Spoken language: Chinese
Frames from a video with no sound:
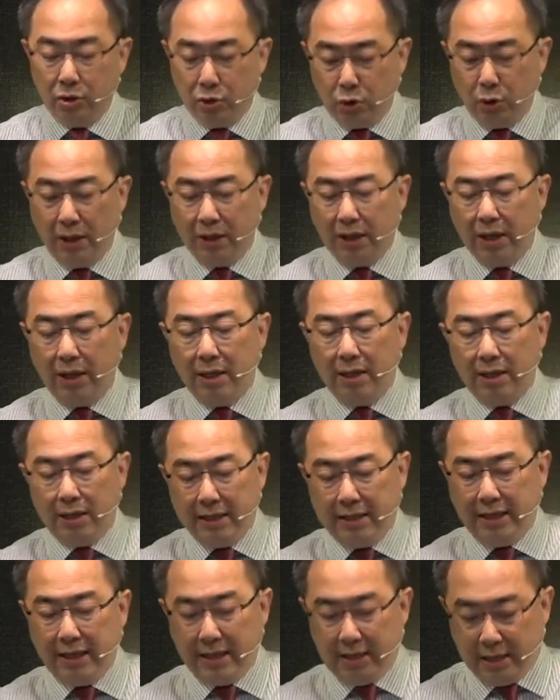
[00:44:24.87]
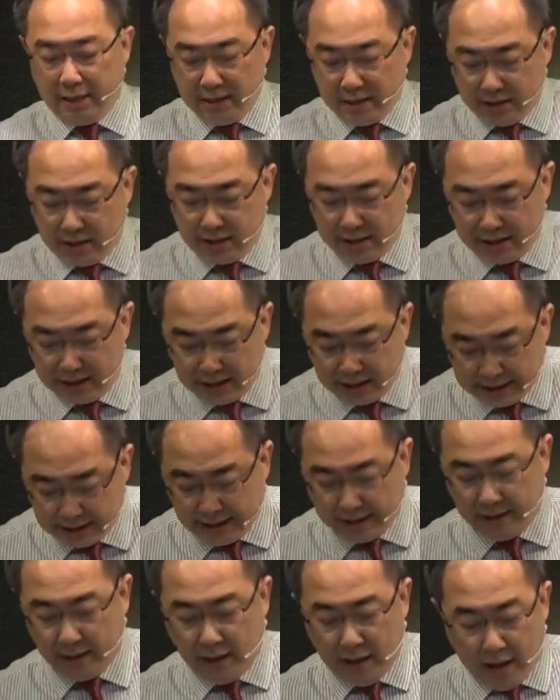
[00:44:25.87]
决定一切事情的神，